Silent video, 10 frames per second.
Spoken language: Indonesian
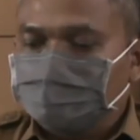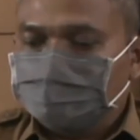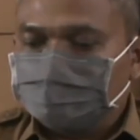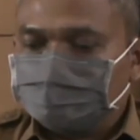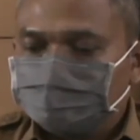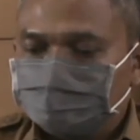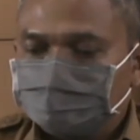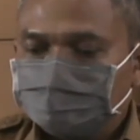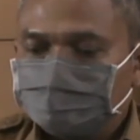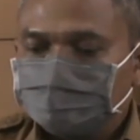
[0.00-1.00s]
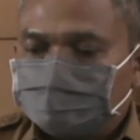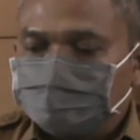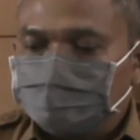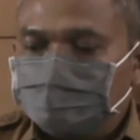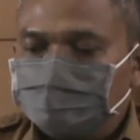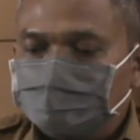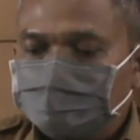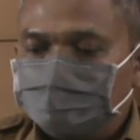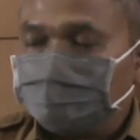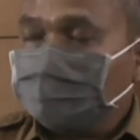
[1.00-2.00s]
eh, yang
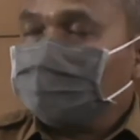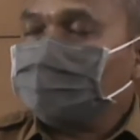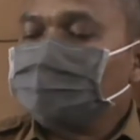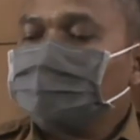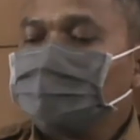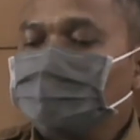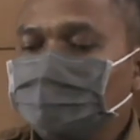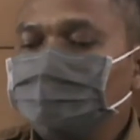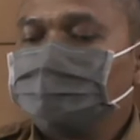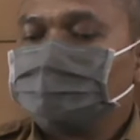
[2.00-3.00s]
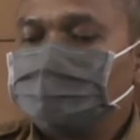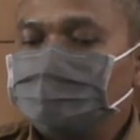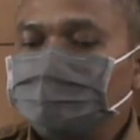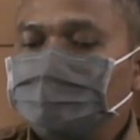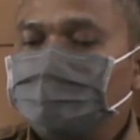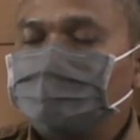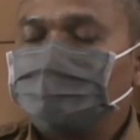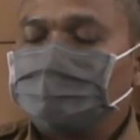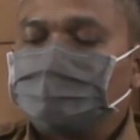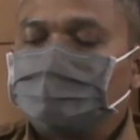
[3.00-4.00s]
dipekerjakan bisa disilahkan
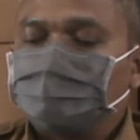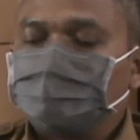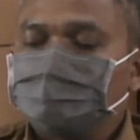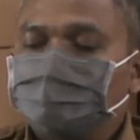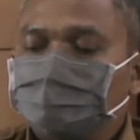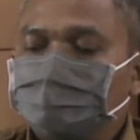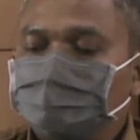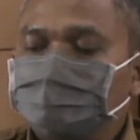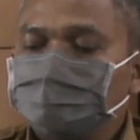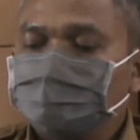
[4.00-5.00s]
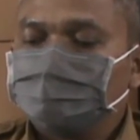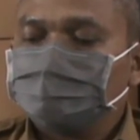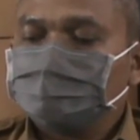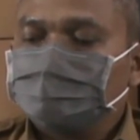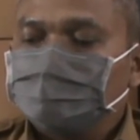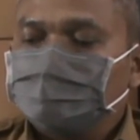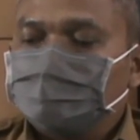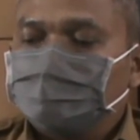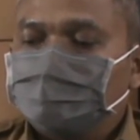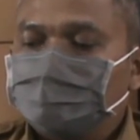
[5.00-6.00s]
dipekerjakan seperti itu
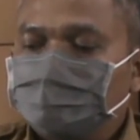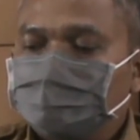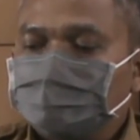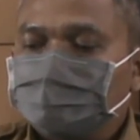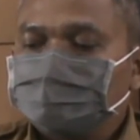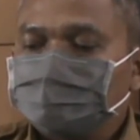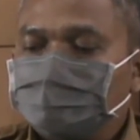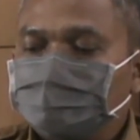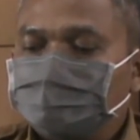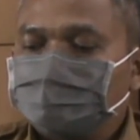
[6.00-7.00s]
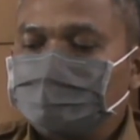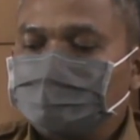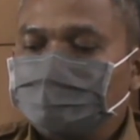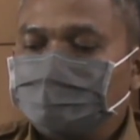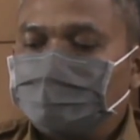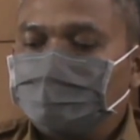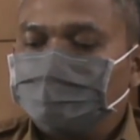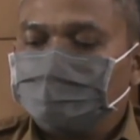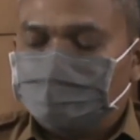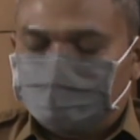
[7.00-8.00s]
ini kan harus kita
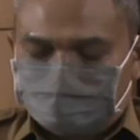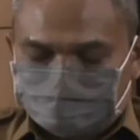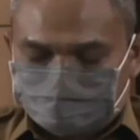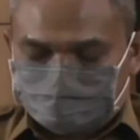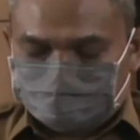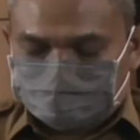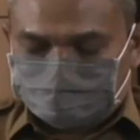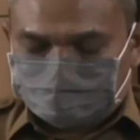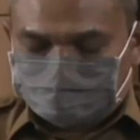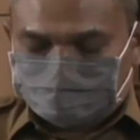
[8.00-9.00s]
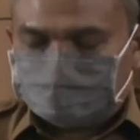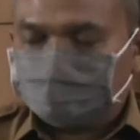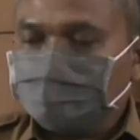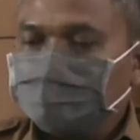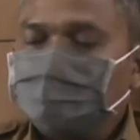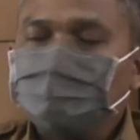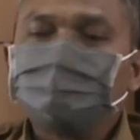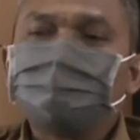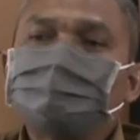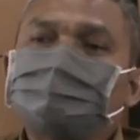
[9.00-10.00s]
pahami
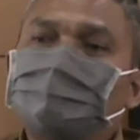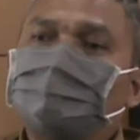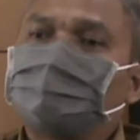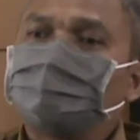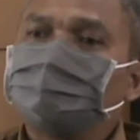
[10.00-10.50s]
sebagian besar